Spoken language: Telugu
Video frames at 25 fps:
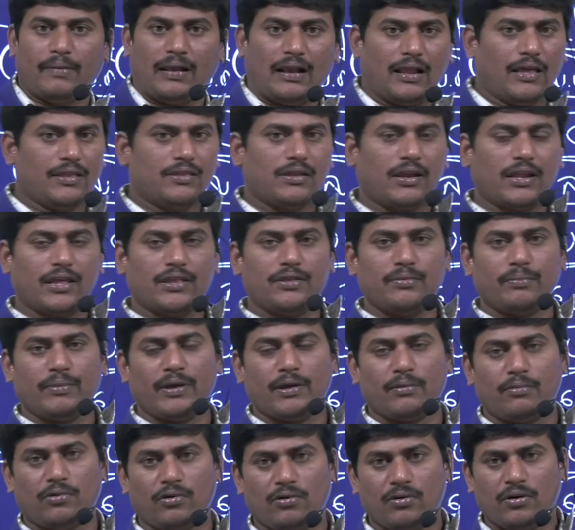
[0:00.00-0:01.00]
లేదు లేదు
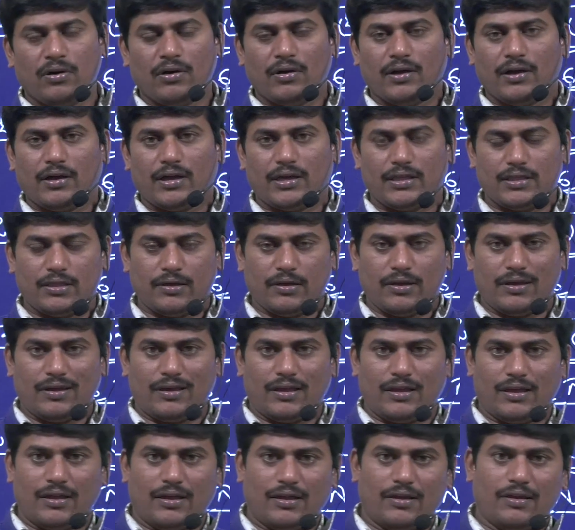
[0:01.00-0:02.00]
మేము ఇది
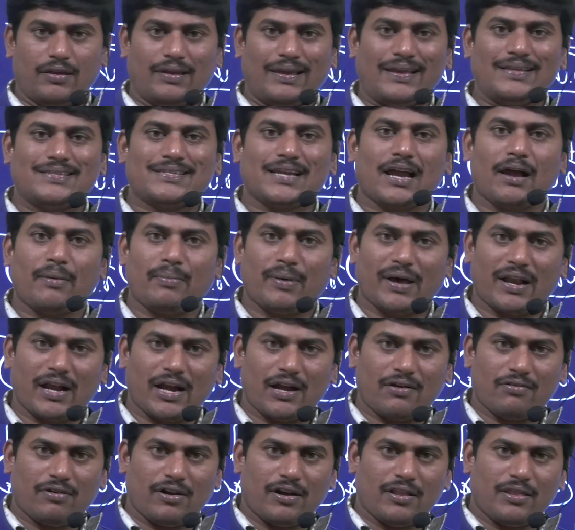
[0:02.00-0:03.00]
ఈ ఇజాబ్
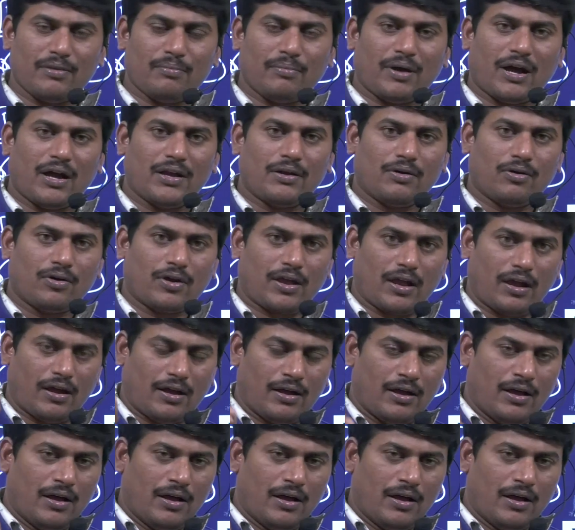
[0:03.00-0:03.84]
అనేటువంటిది మా యొక్క